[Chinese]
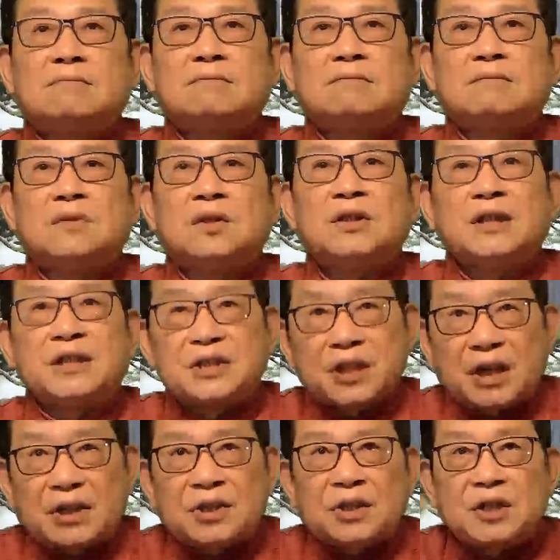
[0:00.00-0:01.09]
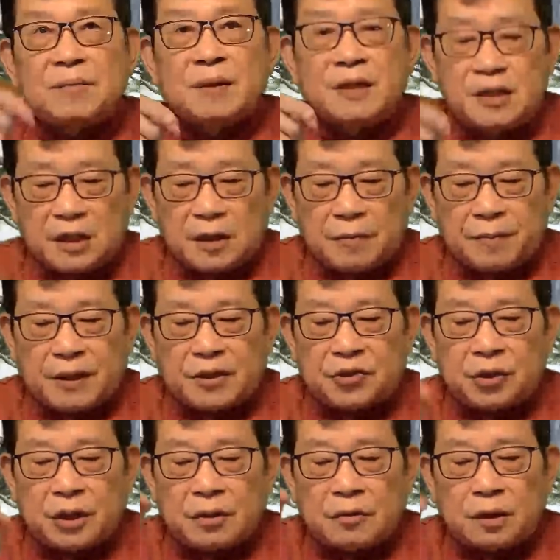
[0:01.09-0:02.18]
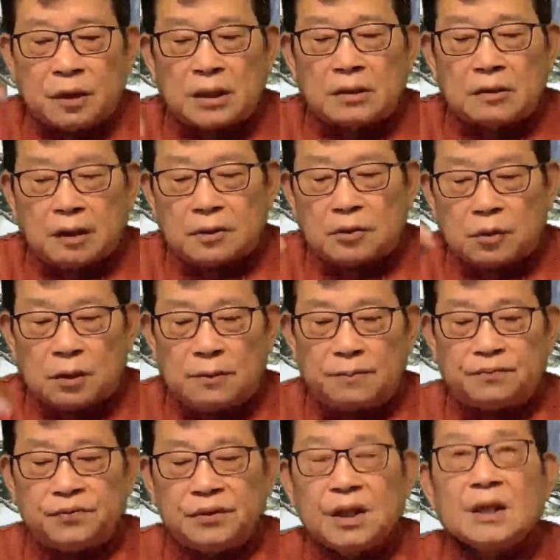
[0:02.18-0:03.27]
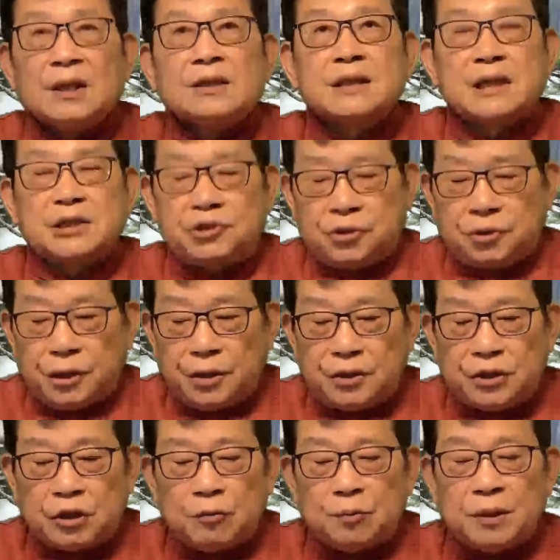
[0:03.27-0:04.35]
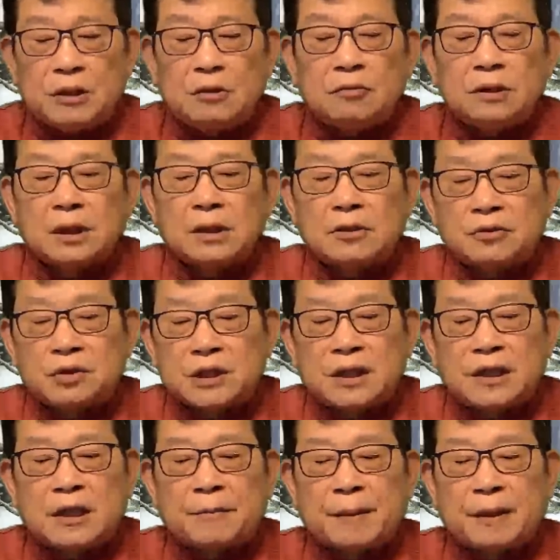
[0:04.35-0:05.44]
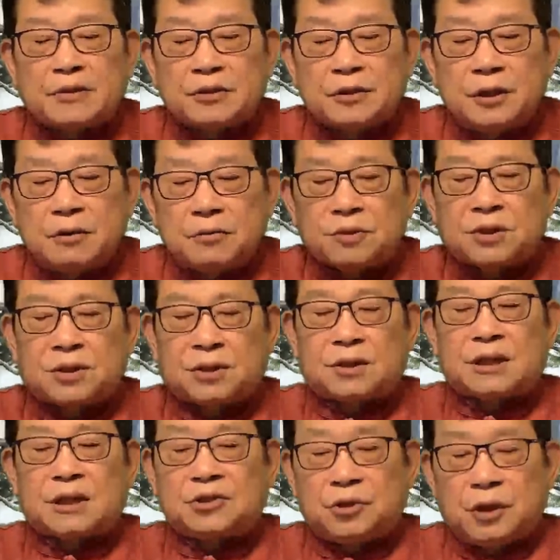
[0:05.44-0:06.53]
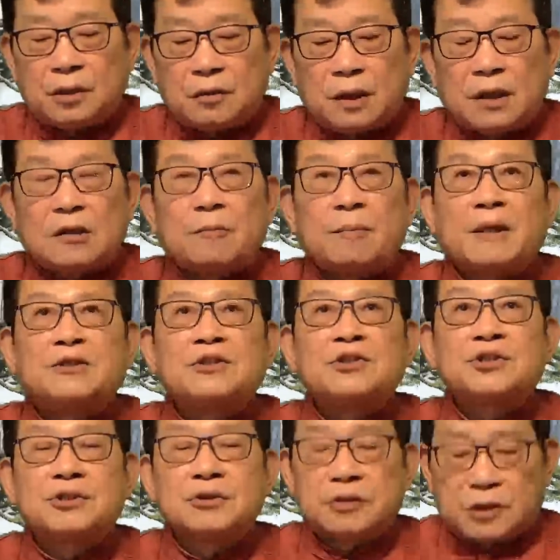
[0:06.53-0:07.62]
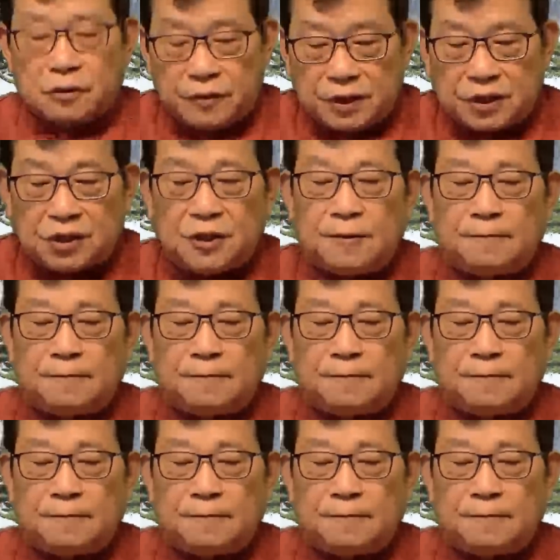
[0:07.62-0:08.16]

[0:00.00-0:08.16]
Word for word: 一点三四亿比日本全国人口还多。占全球贫困人口增量的百分之六十，占全国人口百分之十十分之一。